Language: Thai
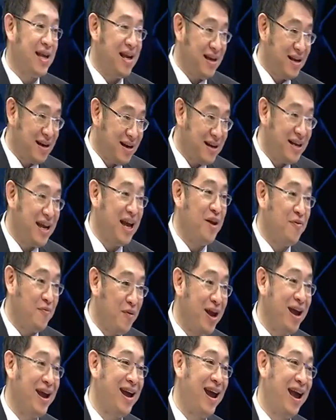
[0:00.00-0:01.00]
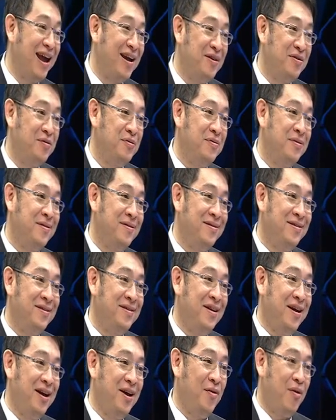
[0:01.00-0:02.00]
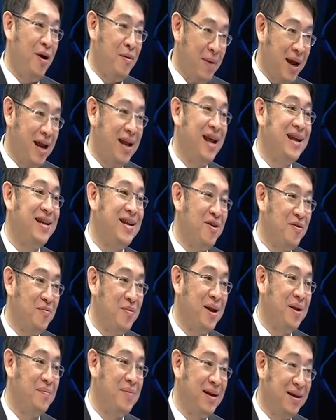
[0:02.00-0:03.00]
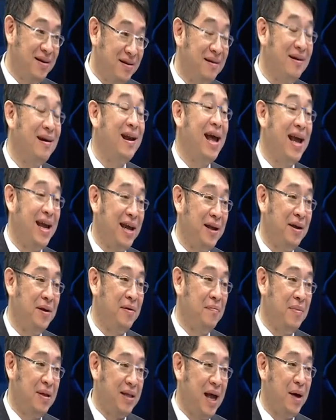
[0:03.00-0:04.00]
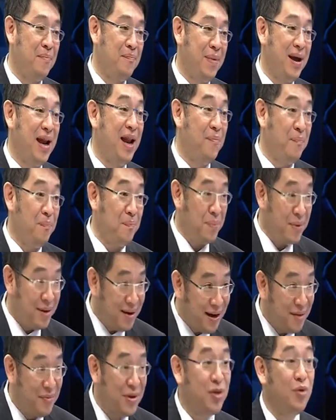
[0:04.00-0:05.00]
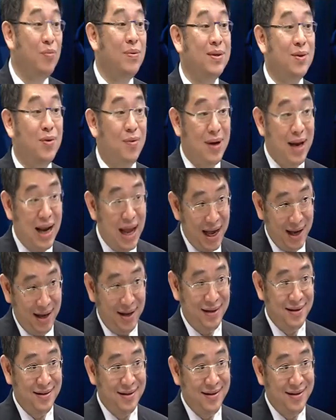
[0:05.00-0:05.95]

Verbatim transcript: ว่า Single Gateway ไอ้ความหมายแท้จริงของมันมันคืออะไรมันทำไปแล้วเพื่อวัตถุประสงค์อะไร